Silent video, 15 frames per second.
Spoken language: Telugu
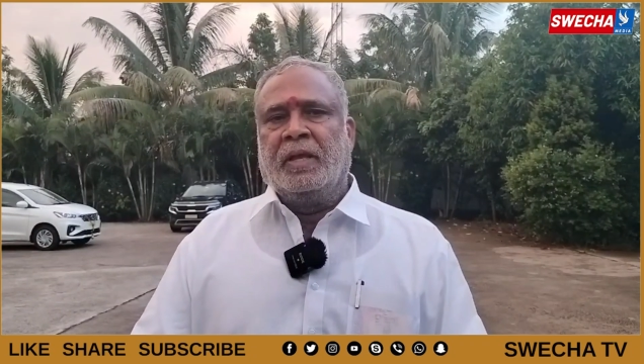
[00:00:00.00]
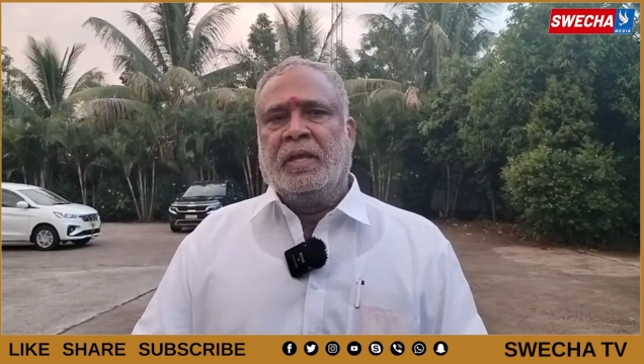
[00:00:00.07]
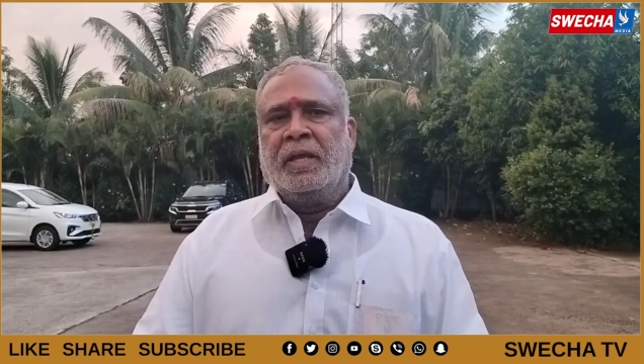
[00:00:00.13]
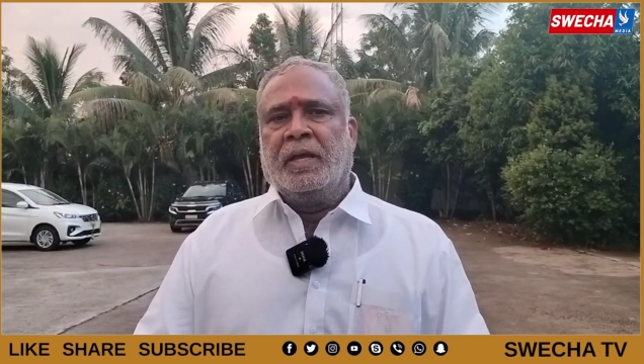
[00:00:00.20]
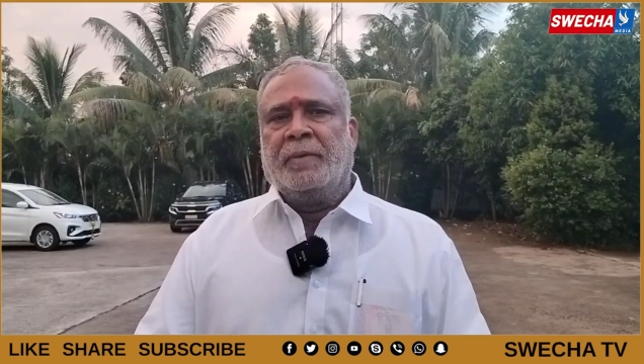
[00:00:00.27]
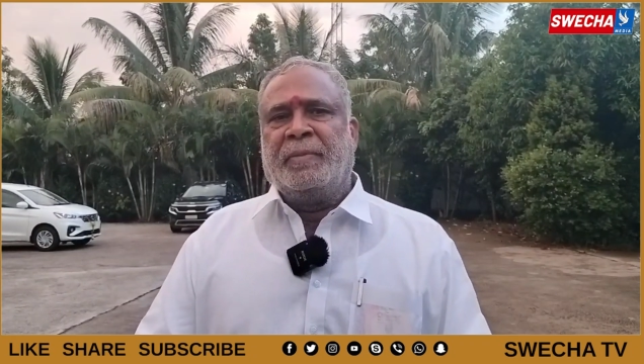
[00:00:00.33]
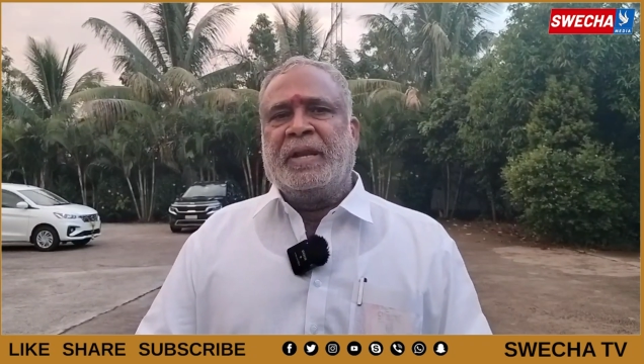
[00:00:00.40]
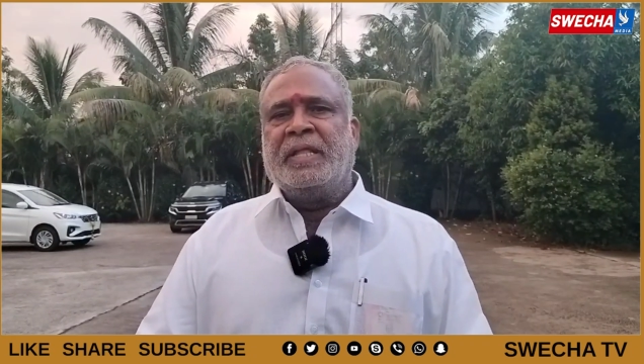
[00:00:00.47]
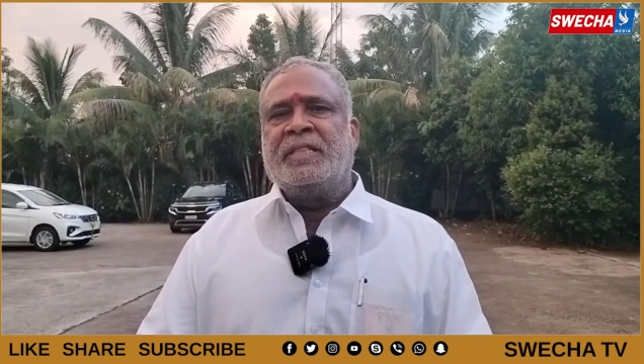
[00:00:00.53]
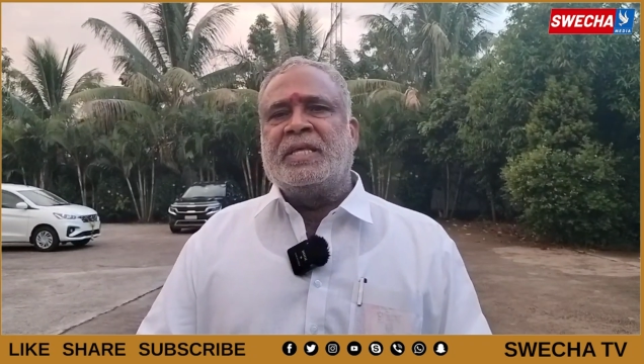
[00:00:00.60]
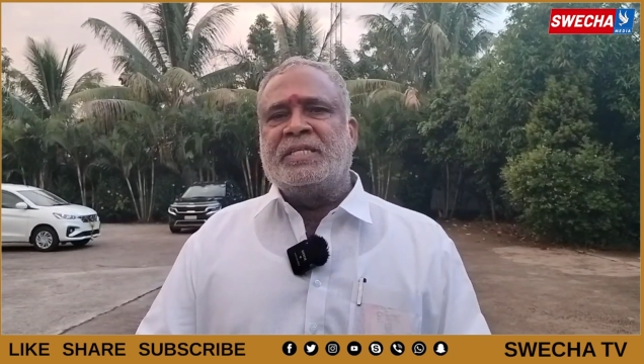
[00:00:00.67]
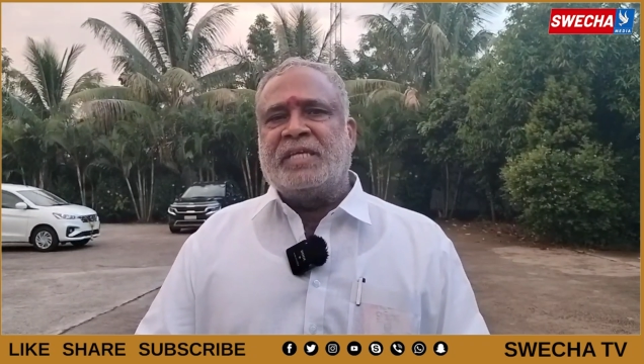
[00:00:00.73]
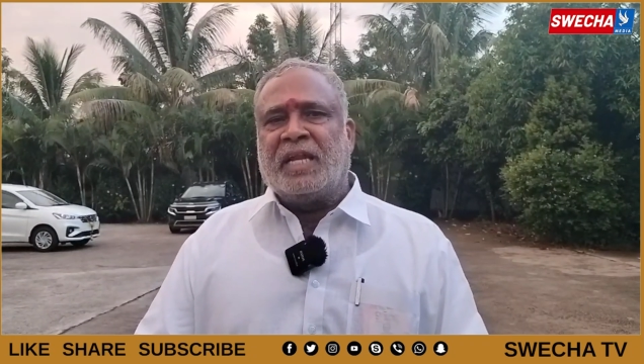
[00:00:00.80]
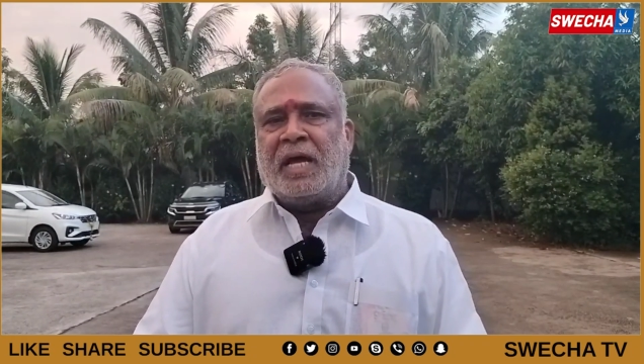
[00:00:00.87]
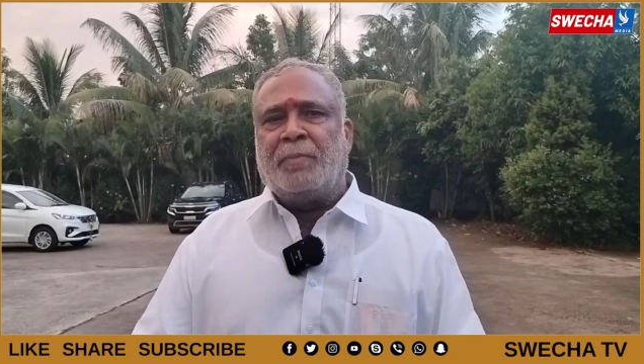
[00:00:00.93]
మరి ఇంత
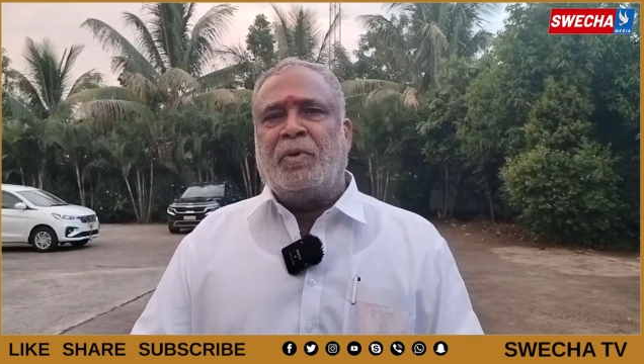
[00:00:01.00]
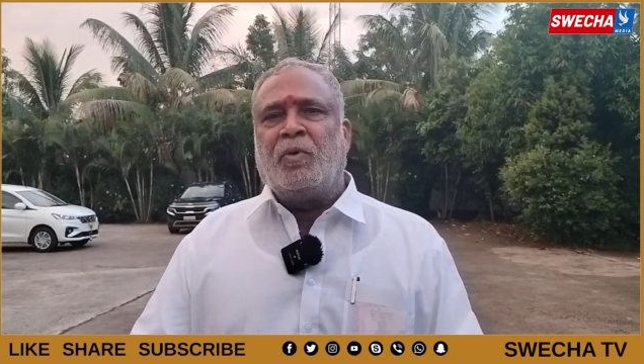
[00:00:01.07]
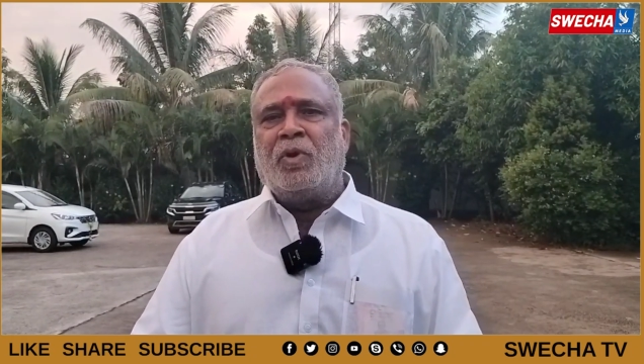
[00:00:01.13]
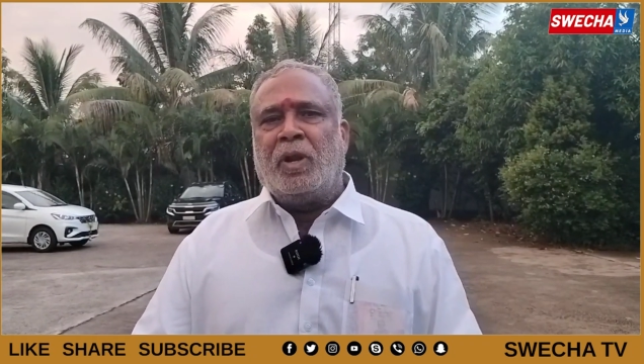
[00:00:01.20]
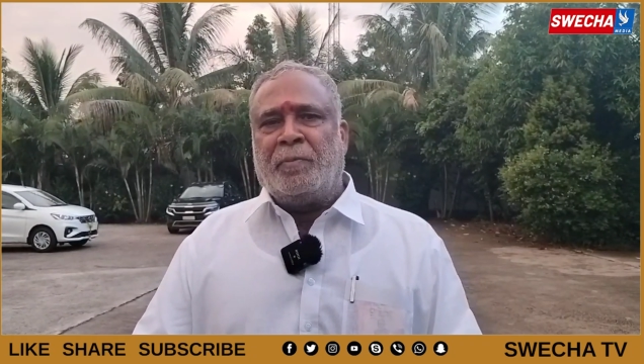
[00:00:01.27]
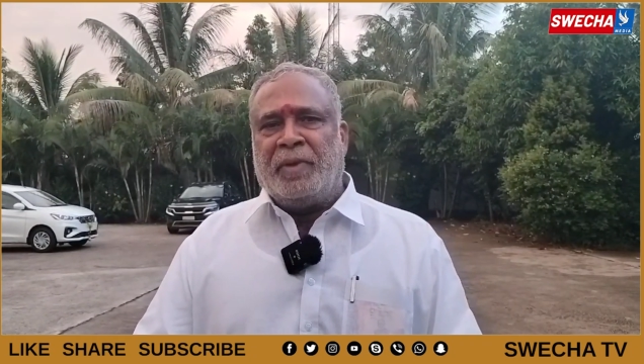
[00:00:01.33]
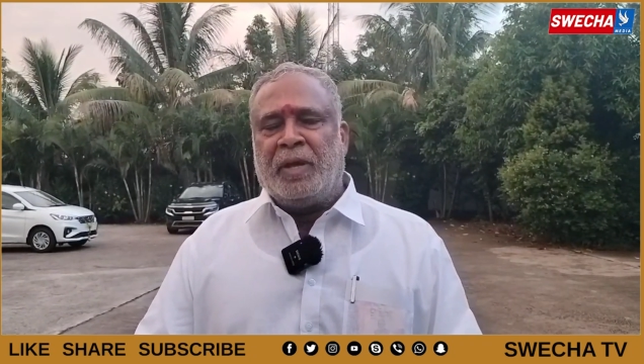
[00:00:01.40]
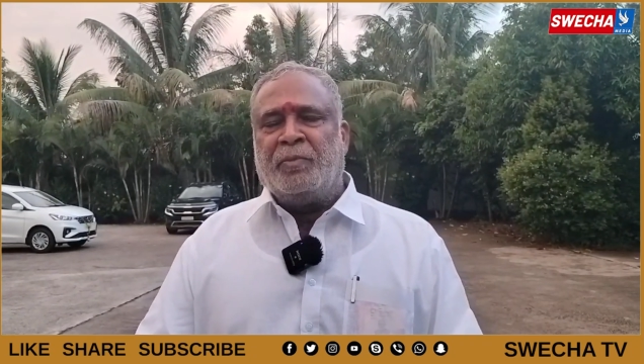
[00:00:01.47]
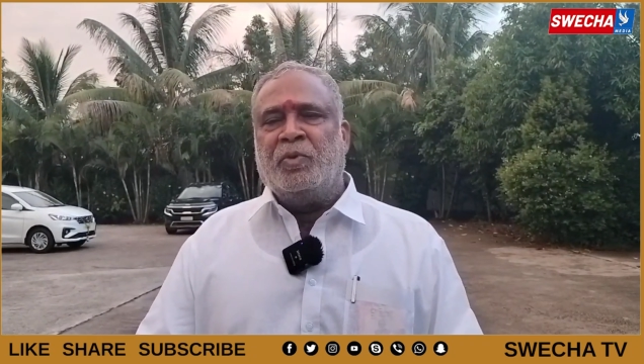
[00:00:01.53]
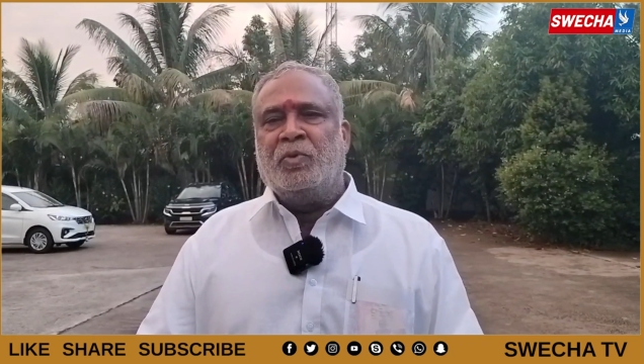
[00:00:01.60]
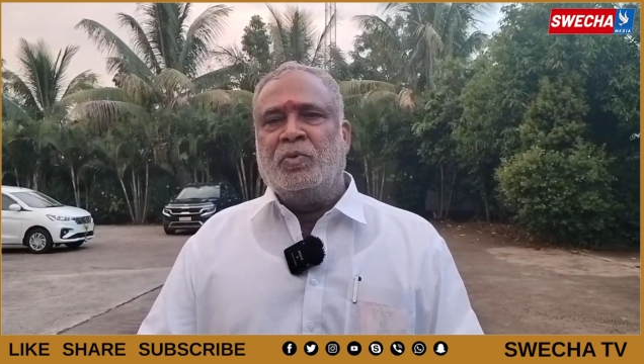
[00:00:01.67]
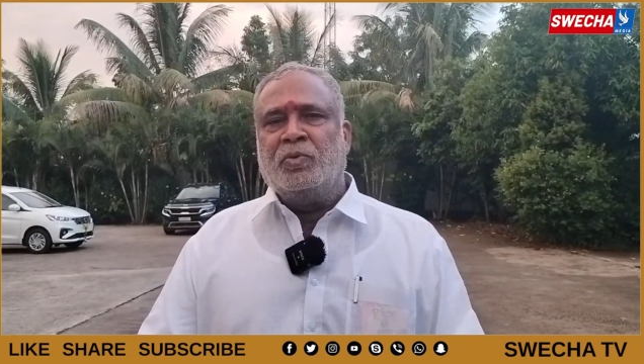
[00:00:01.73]
జనాభా ఉన్న మేము